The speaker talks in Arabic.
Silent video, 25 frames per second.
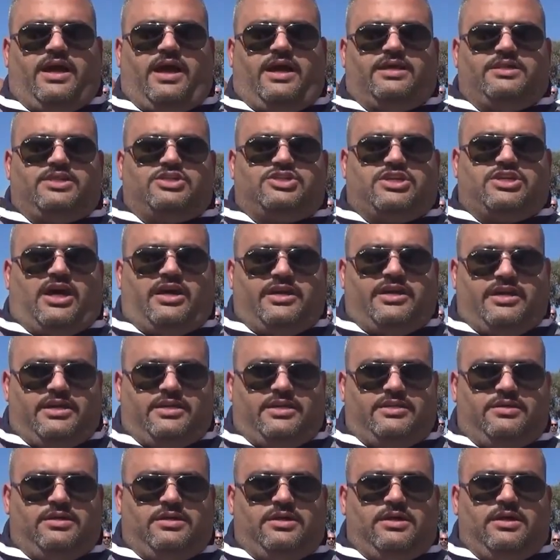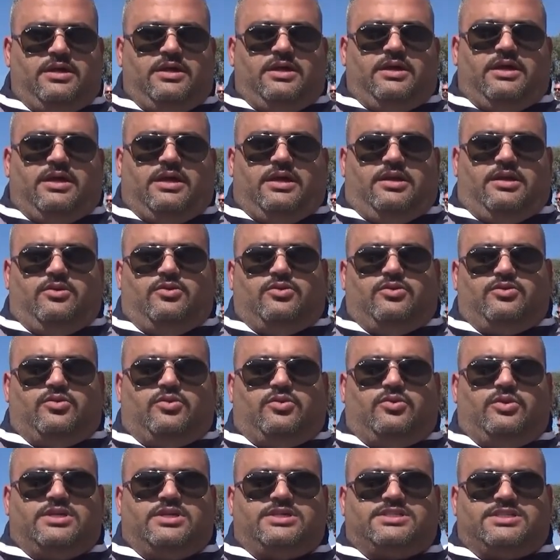أحد الشعانين اللي هو
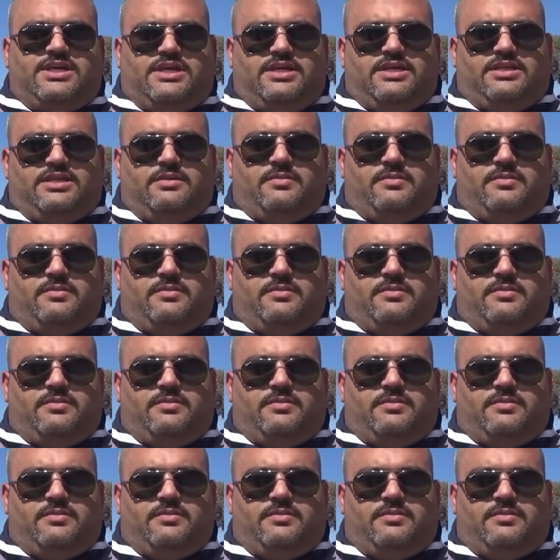دخول السيد